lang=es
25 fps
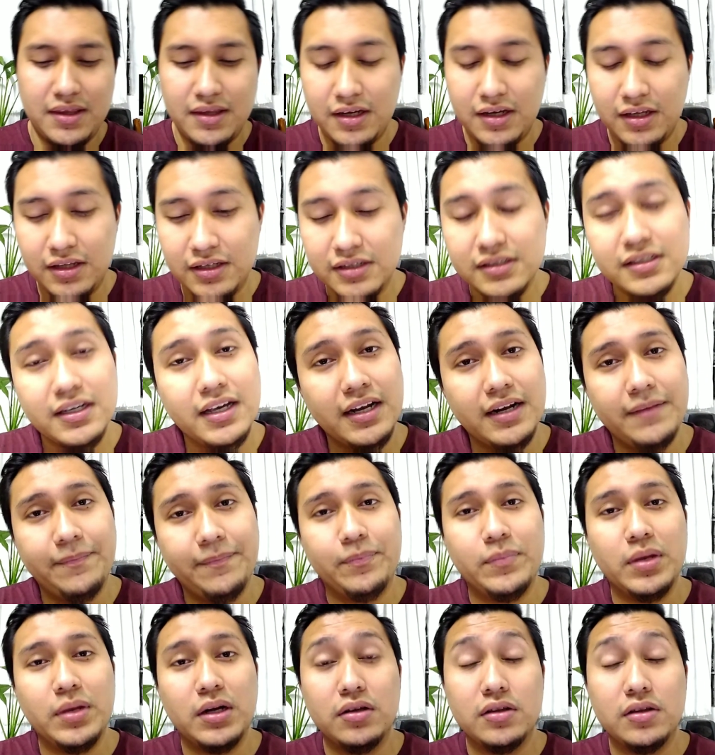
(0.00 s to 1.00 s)
Nada, no,
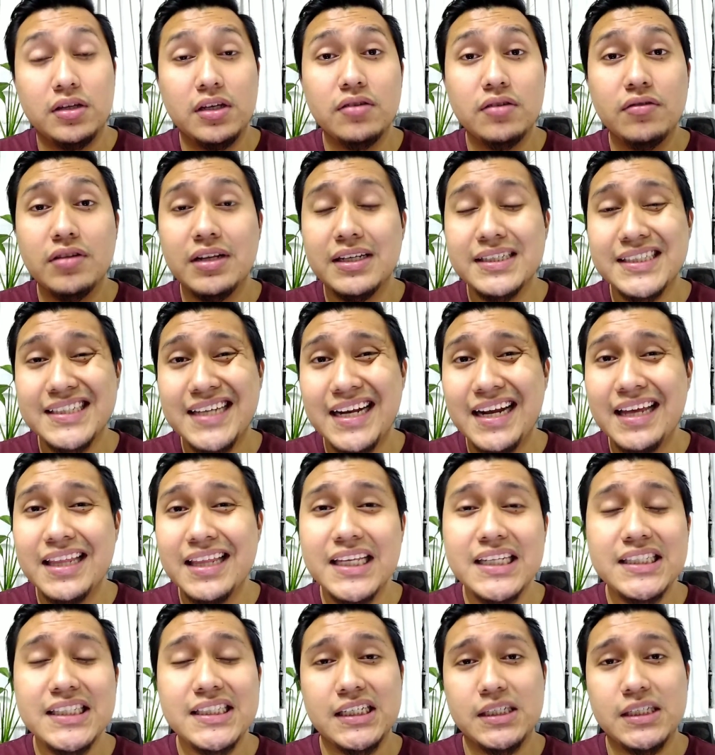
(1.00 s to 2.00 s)
Pero tiene unas
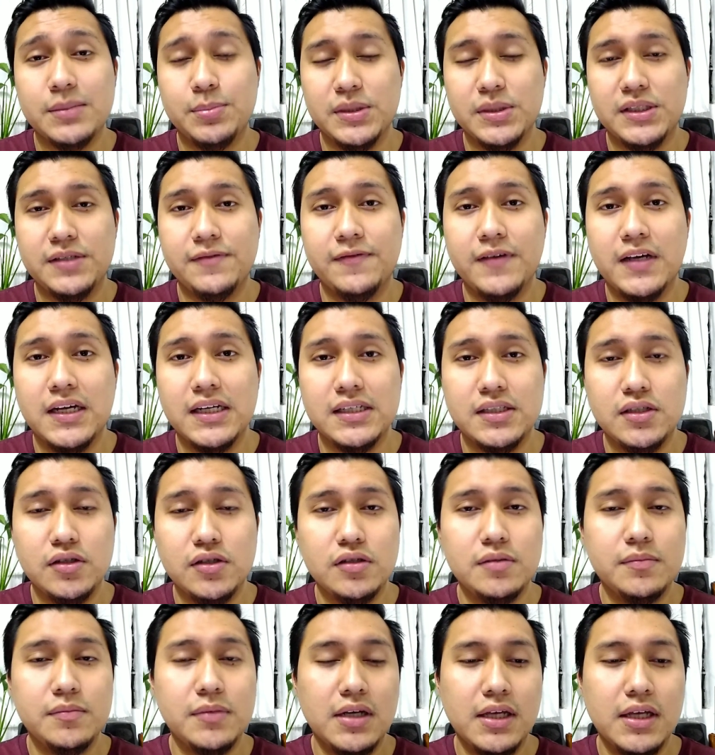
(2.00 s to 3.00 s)
grandes
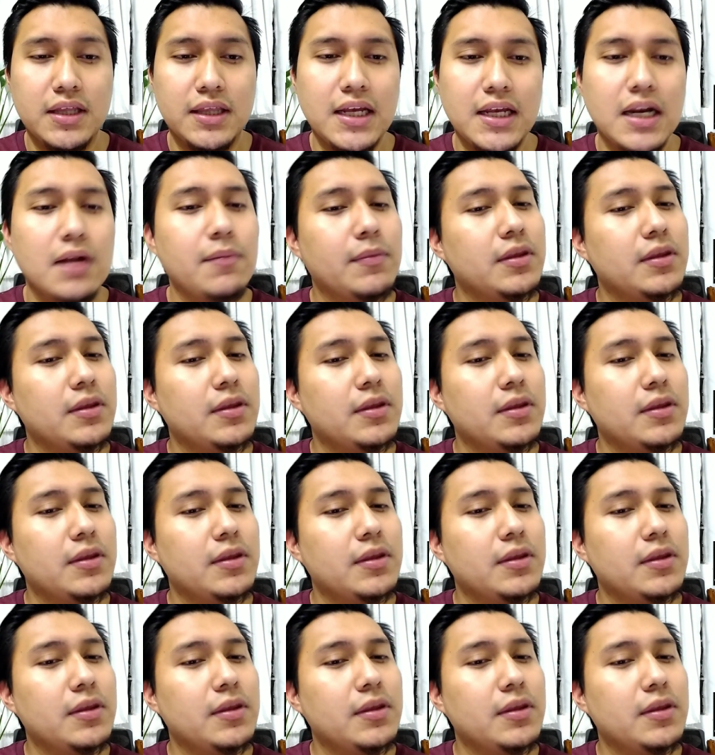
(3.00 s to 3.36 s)
especificaciones, mi gente.